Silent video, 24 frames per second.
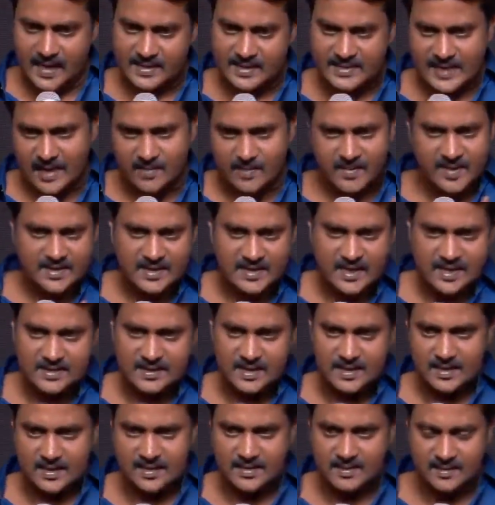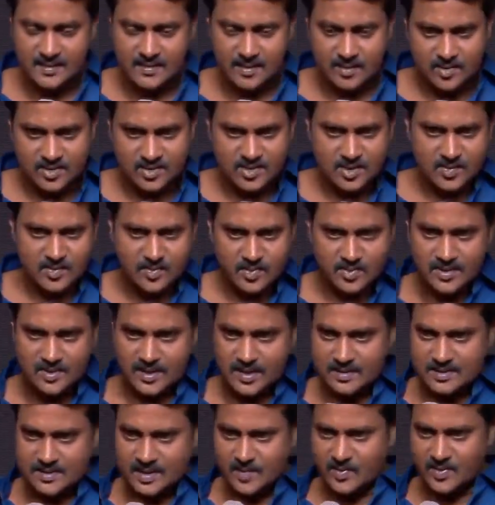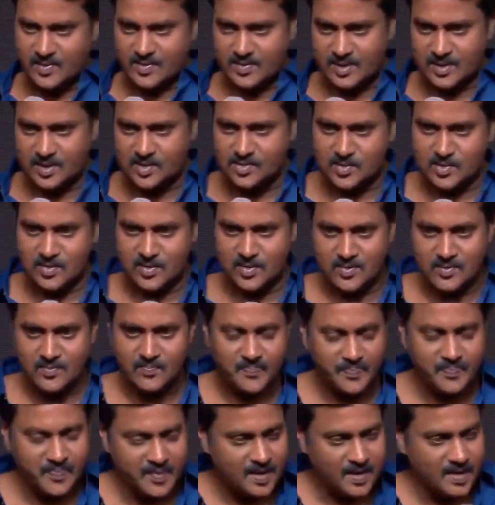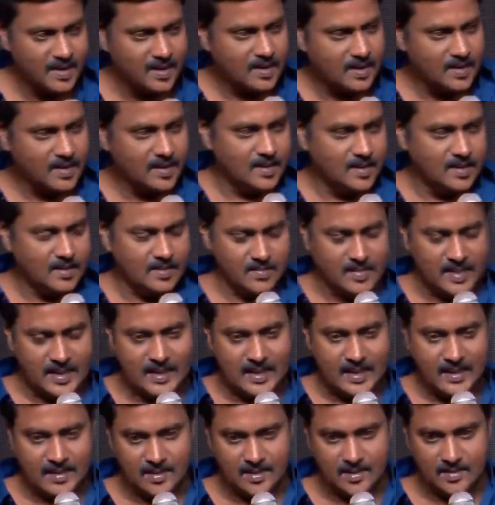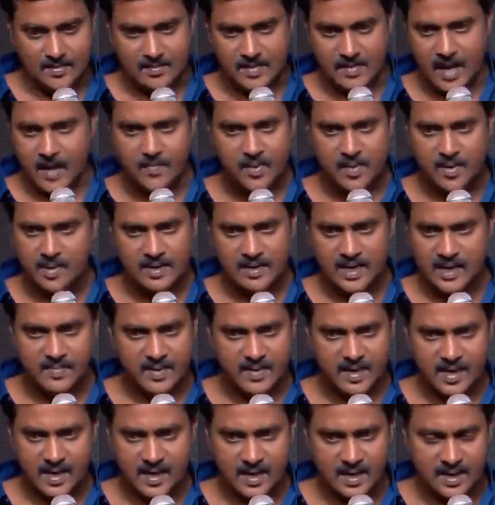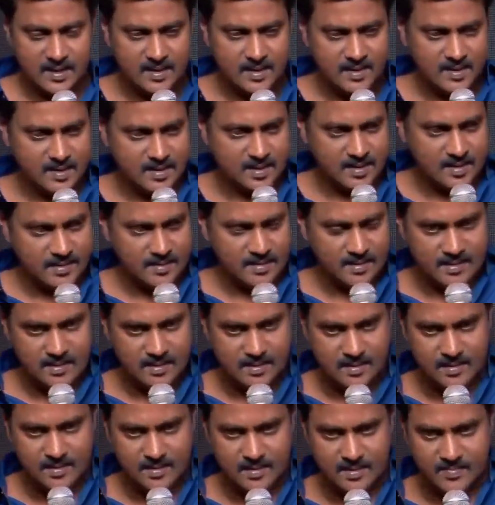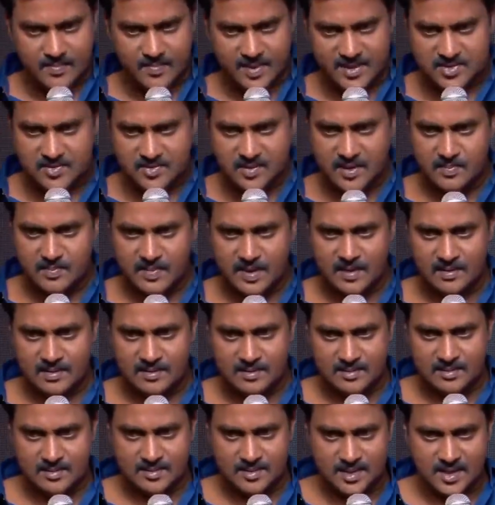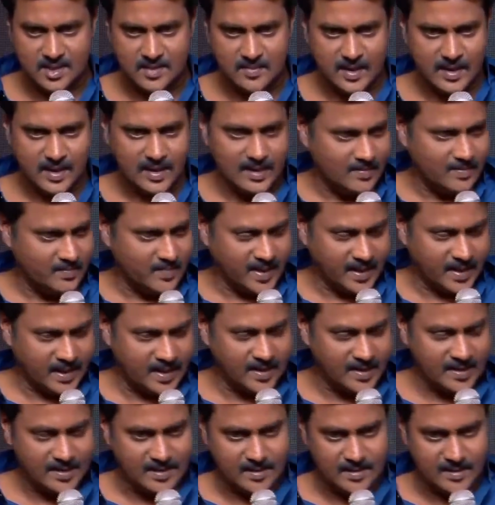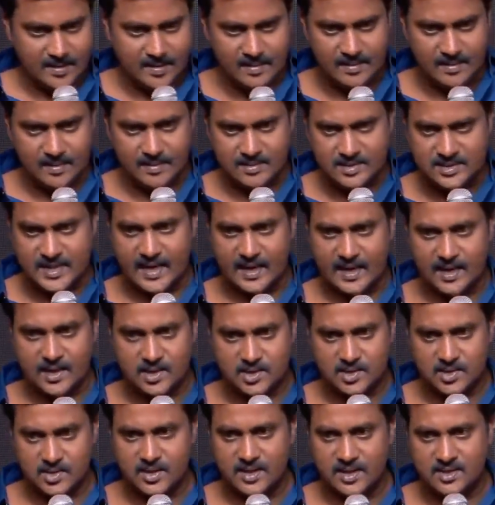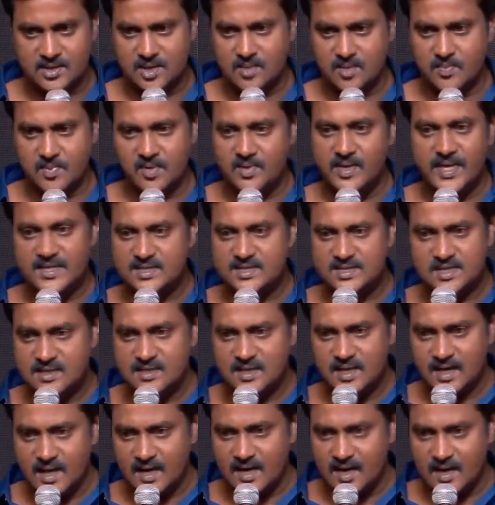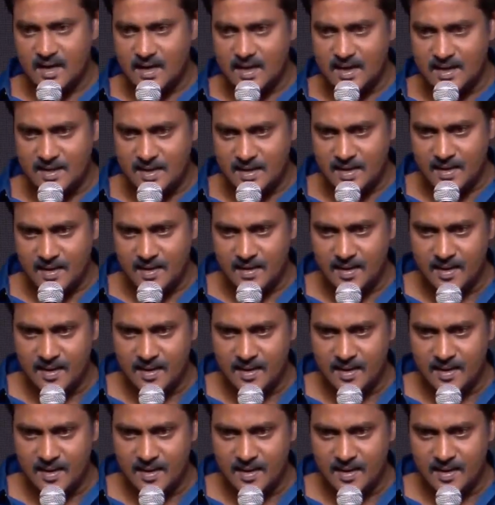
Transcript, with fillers: చాలామంది తెలుసండి ఎక్కువసేపు నేను సమయం తీసుకోను మా అప్పట్లో టేప్ రికార్డ్ లేదండి పసివాడి ప్రాణం సినిమా పక్కన సెకండ్ షో వేసినప్పుడు ఏసీ థియేటర్లు కాదండి